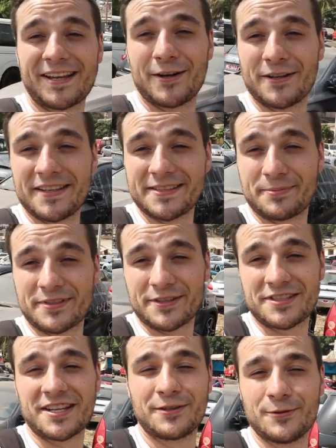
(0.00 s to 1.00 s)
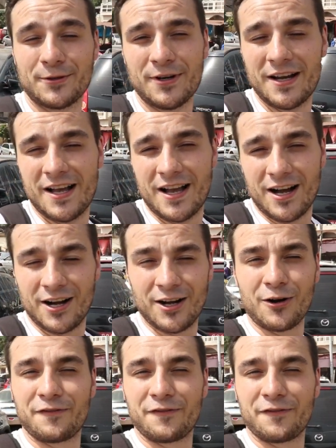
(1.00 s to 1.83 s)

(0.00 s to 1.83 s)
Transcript: égoïste puisque chez nous euh,